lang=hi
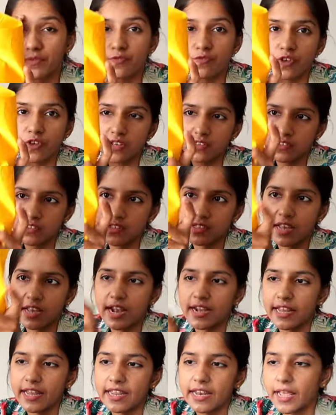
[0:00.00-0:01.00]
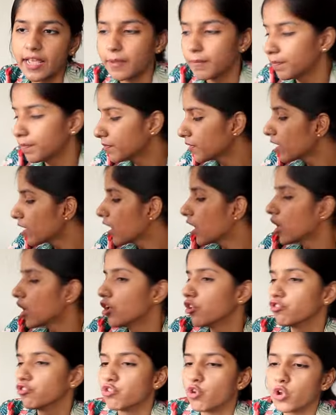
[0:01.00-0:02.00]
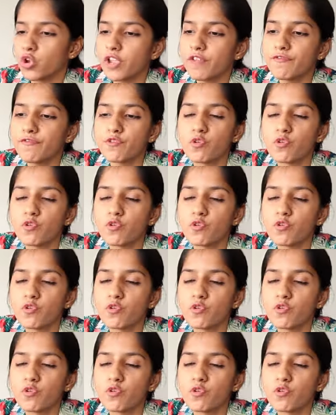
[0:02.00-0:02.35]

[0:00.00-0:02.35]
फर्स्ट सैटिन है जो कि